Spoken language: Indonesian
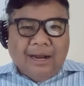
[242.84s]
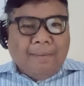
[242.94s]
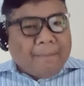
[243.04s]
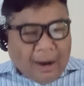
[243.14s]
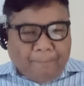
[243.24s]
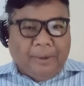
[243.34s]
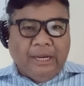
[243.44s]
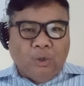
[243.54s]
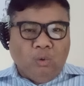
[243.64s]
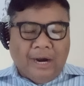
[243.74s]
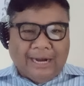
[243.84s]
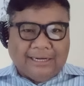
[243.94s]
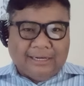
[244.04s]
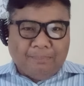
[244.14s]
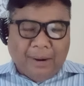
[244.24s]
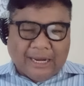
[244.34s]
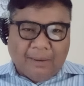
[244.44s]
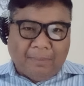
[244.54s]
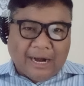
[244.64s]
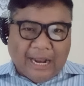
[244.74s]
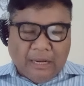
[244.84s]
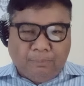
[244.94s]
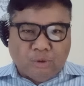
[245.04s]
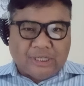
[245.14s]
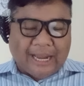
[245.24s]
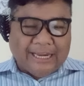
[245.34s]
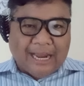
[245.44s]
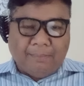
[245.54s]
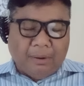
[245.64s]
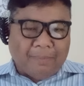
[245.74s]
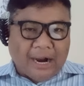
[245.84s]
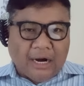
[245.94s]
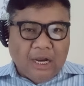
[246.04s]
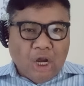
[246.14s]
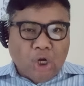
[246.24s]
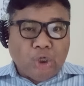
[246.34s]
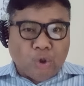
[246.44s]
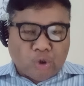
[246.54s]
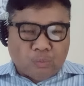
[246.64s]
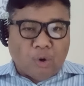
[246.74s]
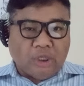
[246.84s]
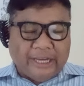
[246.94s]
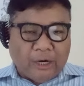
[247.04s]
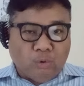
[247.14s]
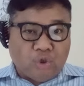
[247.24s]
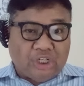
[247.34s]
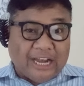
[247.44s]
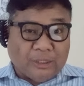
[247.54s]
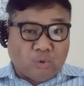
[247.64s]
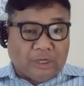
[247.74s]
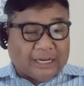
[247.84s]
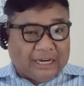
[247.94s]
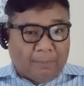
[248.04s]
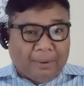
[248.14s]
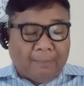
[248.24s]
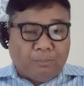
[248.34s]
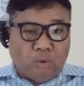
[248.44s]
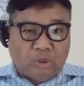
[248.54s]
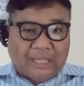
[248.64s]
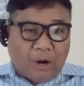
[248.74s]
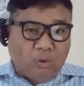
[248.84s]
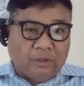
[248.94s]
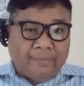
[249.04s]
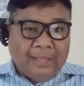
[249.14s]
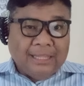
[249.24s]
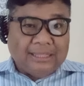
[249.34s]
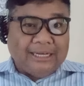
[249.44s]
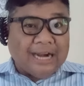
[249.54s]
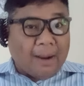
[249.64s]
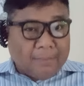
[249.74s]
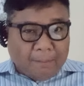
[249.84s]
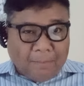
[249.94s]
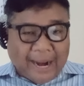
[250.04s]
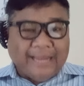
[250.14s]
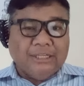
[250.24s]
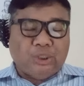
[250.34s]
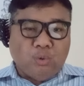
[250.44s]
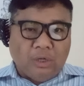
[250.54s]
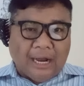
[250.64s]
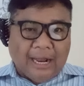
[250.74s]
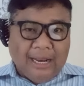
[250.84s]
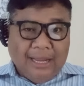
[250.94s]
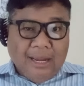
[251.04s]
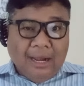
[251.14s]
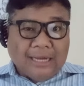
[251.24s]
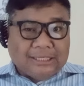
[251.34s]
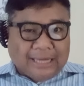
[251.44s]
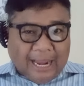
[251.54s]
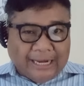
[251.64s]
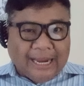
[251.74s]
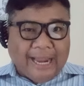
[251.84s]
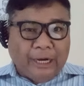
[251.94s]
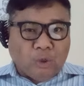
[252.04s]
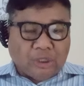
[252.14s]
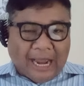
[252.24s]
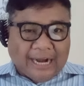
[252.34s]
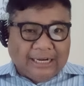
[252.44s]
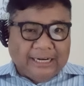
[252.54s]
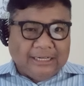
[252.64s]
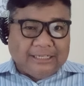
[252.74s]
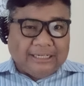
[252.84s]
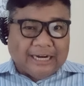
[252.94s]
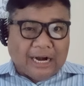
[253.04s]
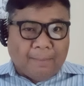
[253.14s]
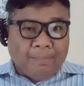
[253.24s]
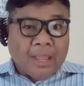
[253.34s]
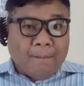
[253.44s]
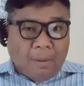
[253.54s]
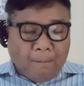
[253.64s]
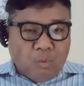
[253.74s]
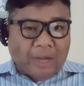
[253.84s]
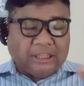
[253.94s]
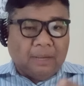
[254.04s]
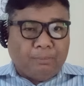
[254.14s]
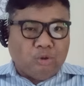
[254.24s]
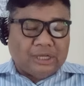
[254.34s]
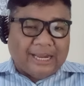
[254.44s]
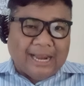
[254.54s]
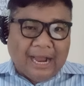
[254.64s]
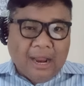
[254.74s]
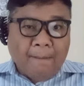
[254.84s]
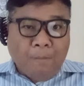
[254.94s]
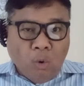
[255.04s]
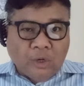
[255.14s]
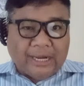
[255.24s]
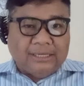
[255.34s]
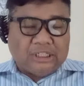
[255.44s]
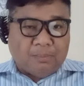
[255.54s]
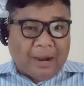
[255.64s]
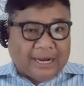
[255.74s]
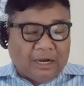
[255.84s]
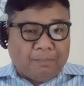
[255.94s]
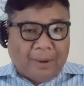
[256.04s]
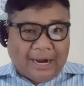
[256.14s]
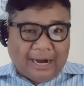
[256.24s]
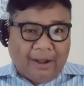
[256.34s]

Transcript: kebingungan bagaimana ibu saya memang Yuswonya usia sudah 80 tahun, tidak membaik juga. Saya ikut andil di dalam membuat ibu saya mungkin semakin parah.